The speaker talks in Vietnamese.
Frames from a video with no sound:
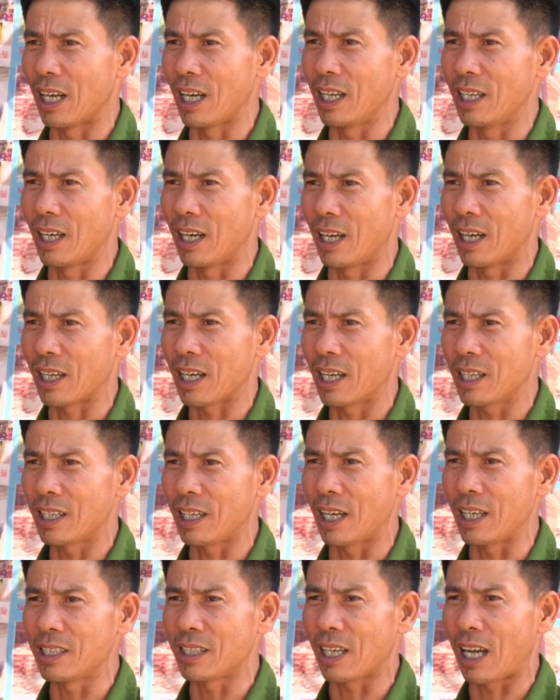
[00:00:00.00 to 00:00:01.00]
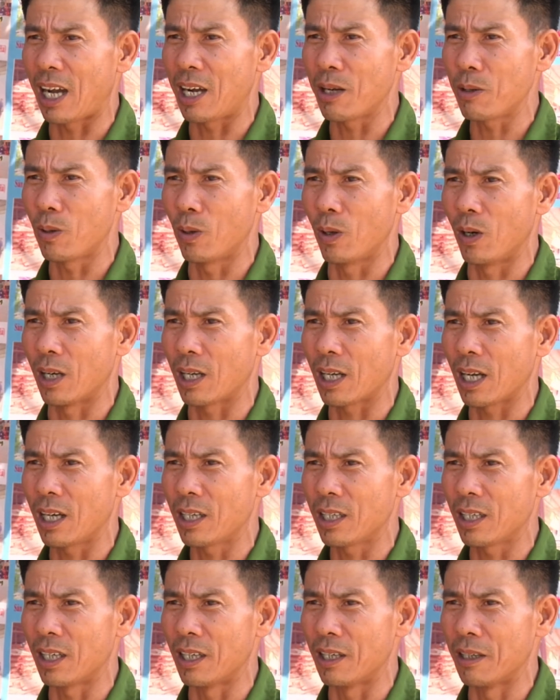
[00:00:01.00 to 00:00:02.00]
nay là các cái đánh giá của
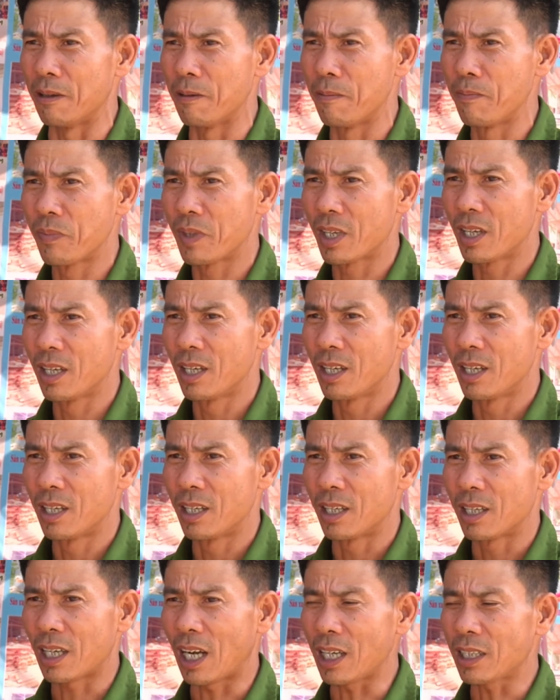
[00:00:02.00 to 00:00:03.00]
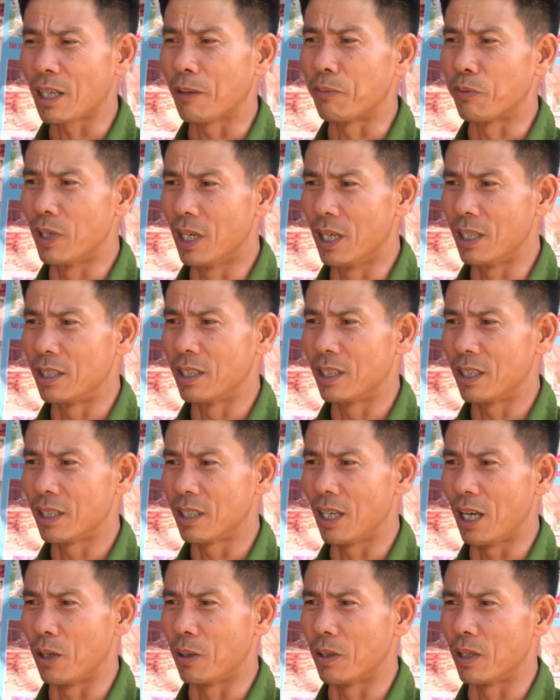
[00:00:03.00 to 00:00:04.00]
các khách thập phương
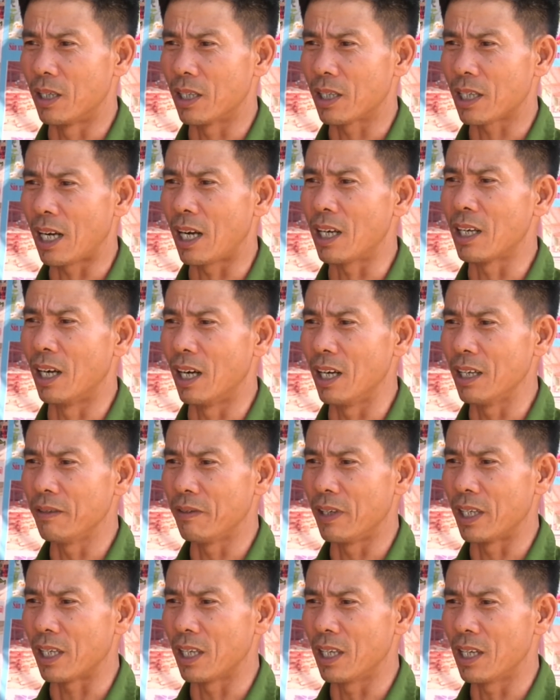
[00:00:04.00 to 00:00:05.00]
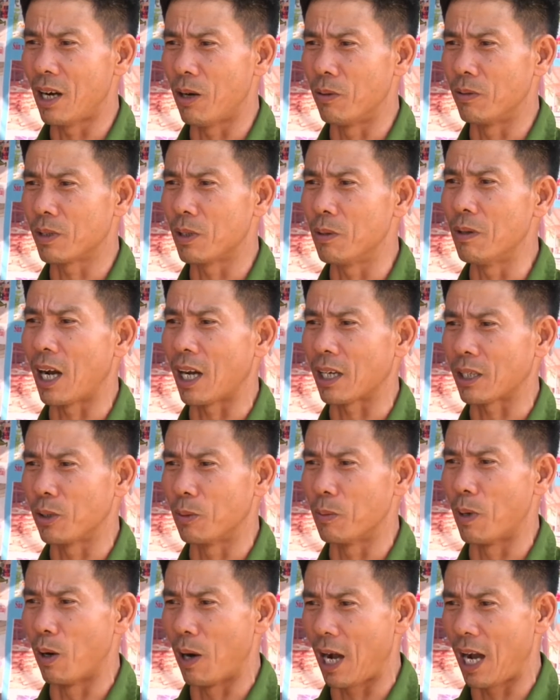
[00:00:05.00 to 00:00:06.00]
đều ca ngợi về cái hồng không hạt
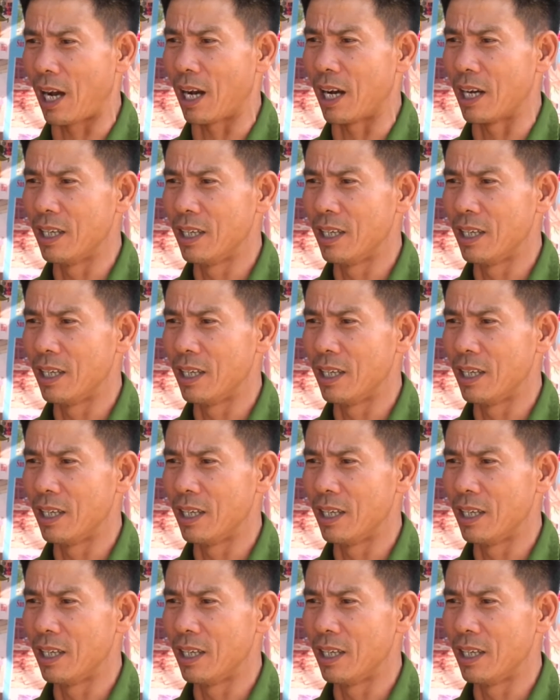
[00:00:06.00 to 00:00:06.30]
của Bảo Hà.